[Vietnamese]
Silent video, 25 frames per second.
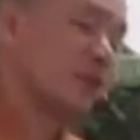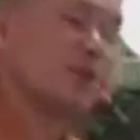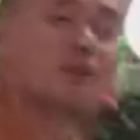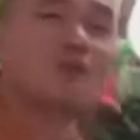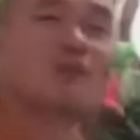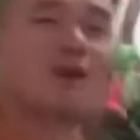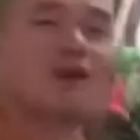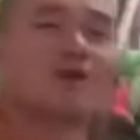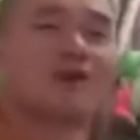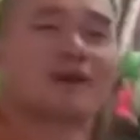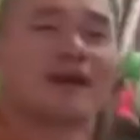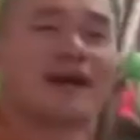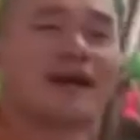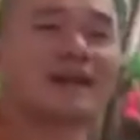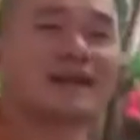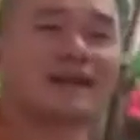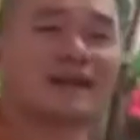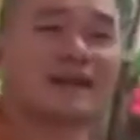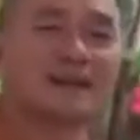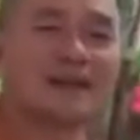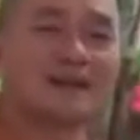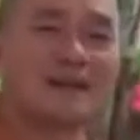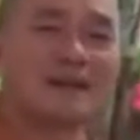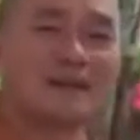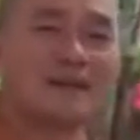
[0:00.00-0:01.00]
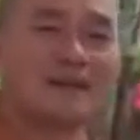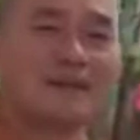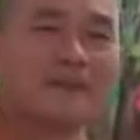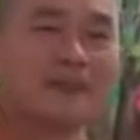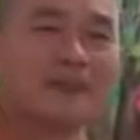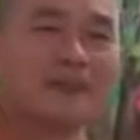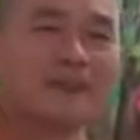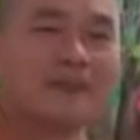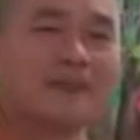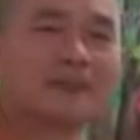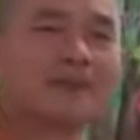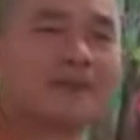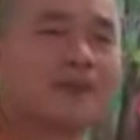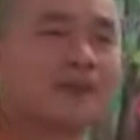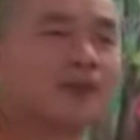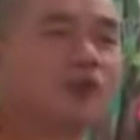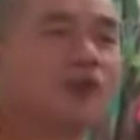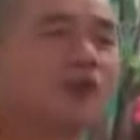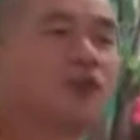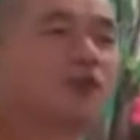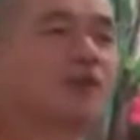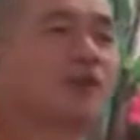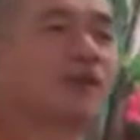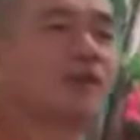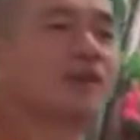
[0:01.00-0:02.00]
Cũng một cái thôi, nhưng mình
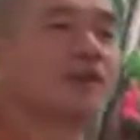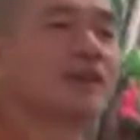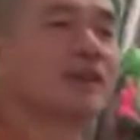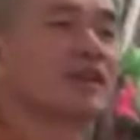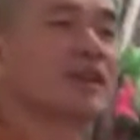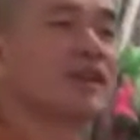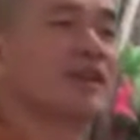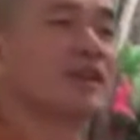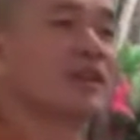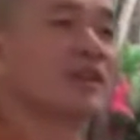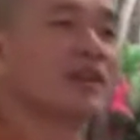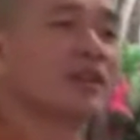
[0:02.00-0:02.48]
dùng vào cái gì